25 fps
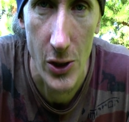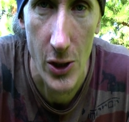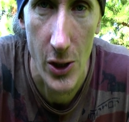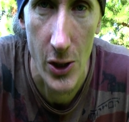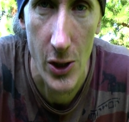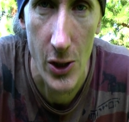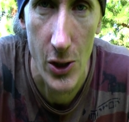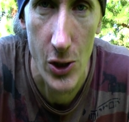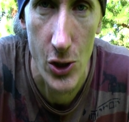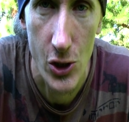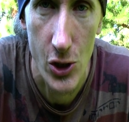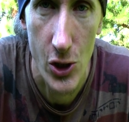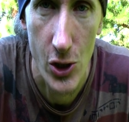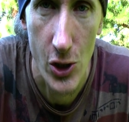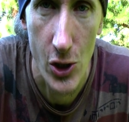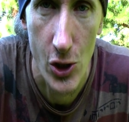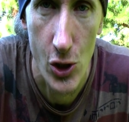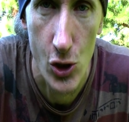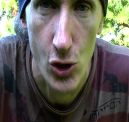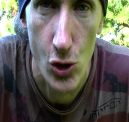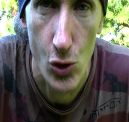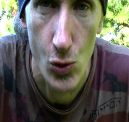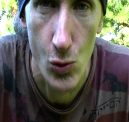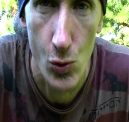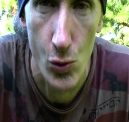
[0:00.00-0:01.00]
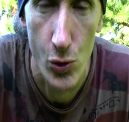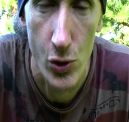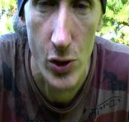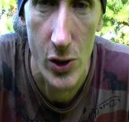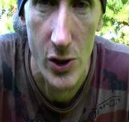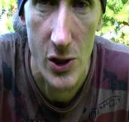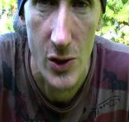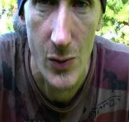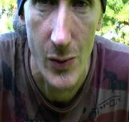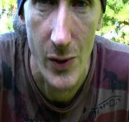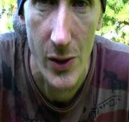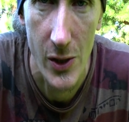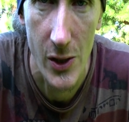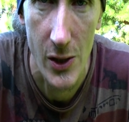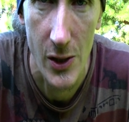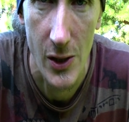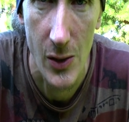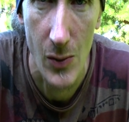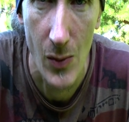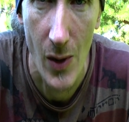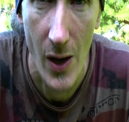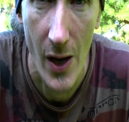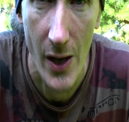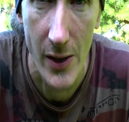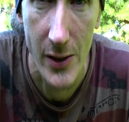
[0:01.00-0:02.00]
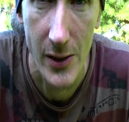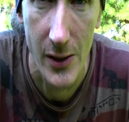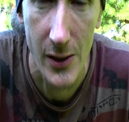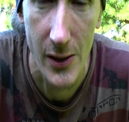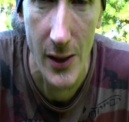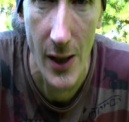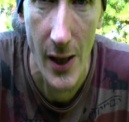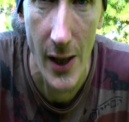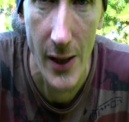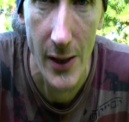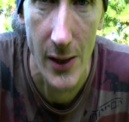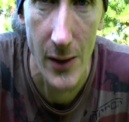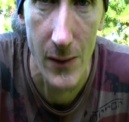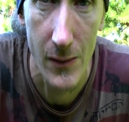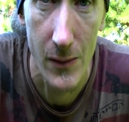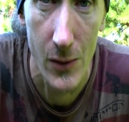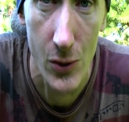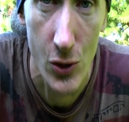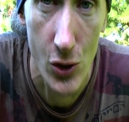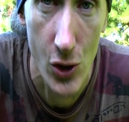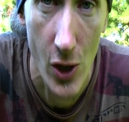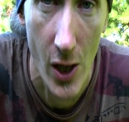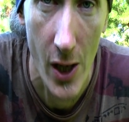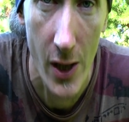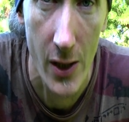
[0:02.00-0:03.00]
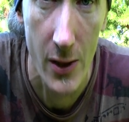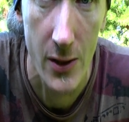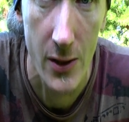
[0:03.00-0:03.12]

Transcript: Три Шри Шрути Сврити Мати Гати Виджая